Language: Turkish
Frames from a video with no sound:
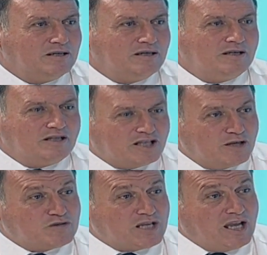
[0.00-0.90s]
Ha.
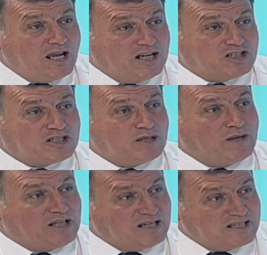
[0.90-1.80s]
Kimseyi
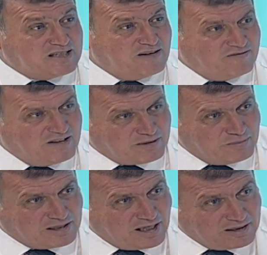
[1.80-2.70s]
eleştirmeden, isim
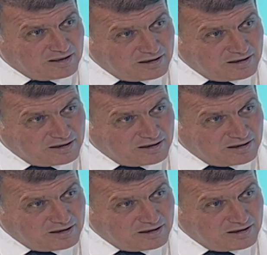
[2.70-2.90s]
vermeden,